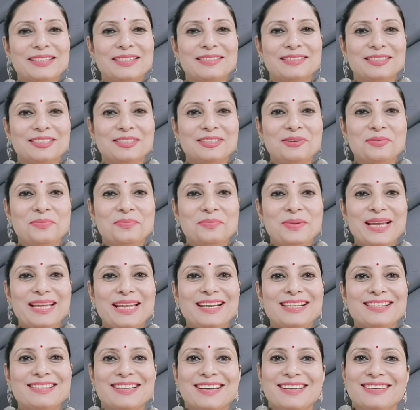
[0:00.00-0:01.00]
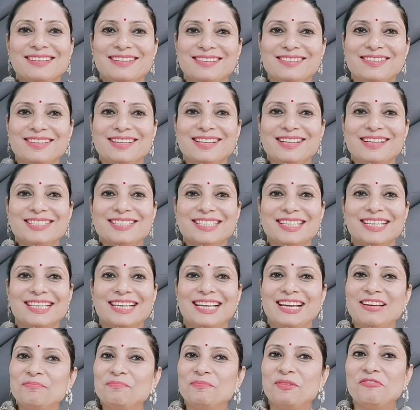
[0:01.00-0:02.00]
करती हूँ मेरे चैनल रेखा सिंह
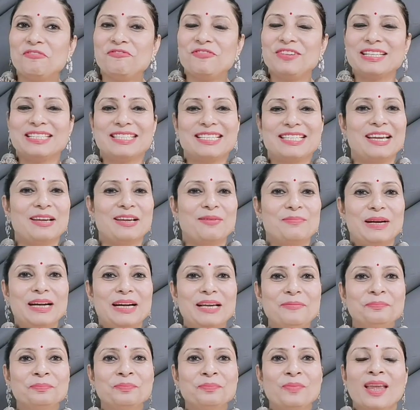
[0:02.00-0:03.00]
लाइव पर फिर से एक बार